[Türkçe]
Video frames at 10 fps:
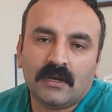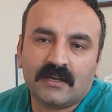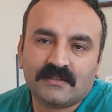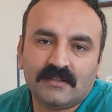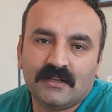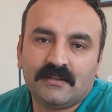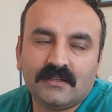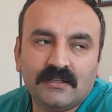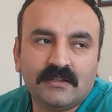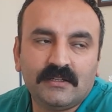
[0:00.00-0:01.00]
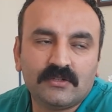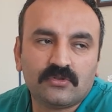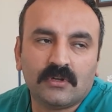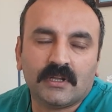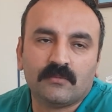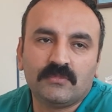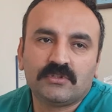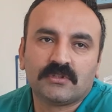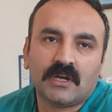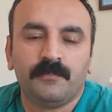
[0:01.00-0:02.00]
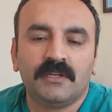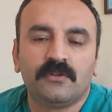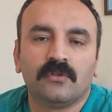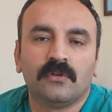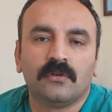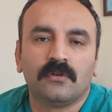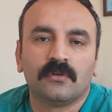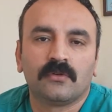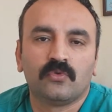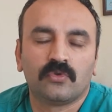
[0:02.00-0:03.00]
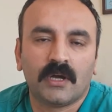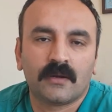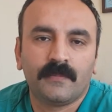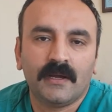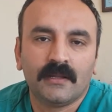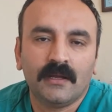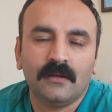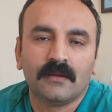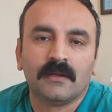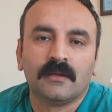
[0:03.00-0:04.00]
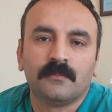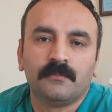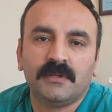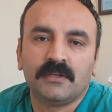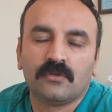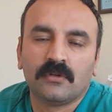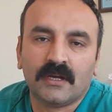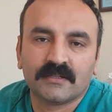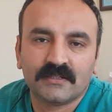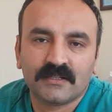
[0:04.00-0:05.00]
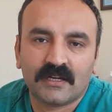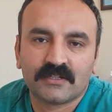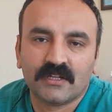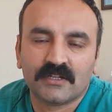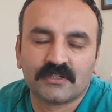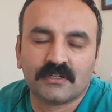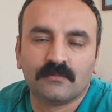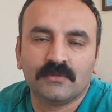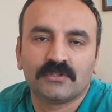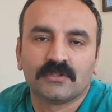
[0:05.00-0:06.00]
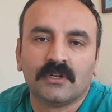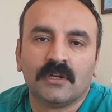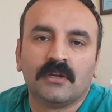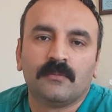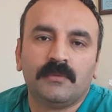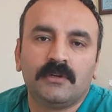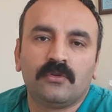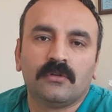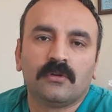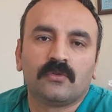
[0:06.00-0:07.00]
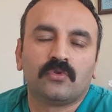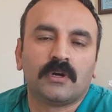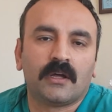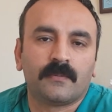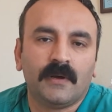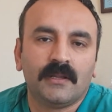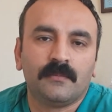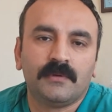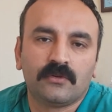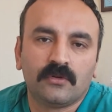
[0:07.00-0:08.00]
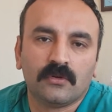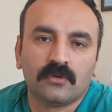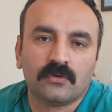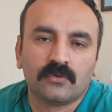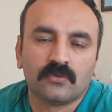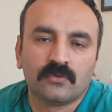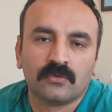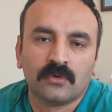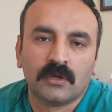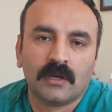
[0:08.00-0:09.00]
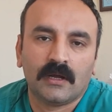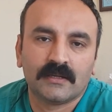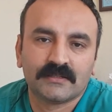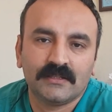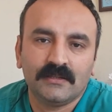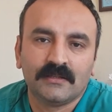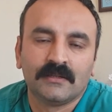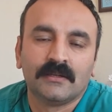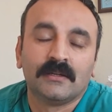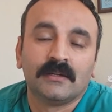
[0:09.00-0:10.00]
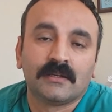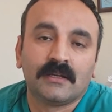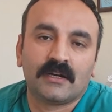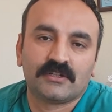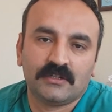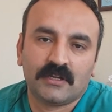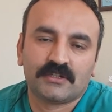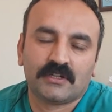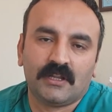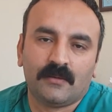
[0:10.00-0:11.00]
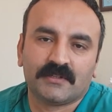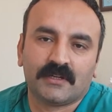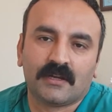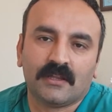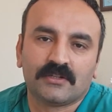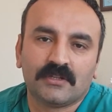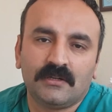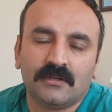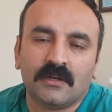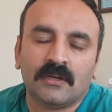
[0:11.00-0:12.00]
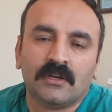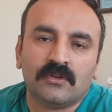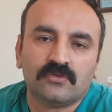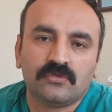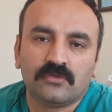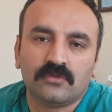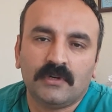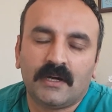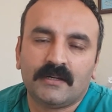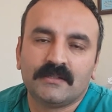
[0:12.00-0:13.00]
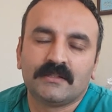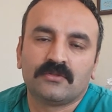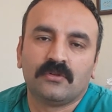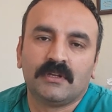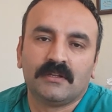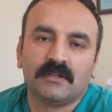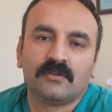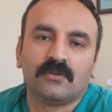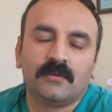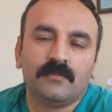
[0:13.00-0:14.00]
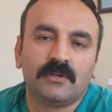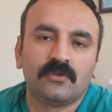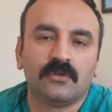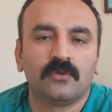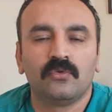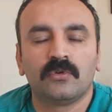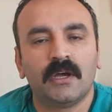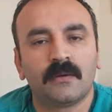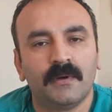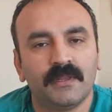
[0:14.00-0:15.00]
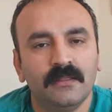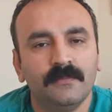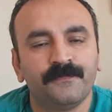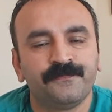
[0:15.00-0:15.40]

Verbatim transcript: hasıl elde edildiği söylenmiş. 1 kilo kuru arpayla 1 kilo hasıl karşılaştırılmış. 1 kilo kuru arpayla 1 kilo hasıl karşılaştırılamaz arkadaşlar. Çünkü analizde söylediğine göre 1 kilo kuru arpadan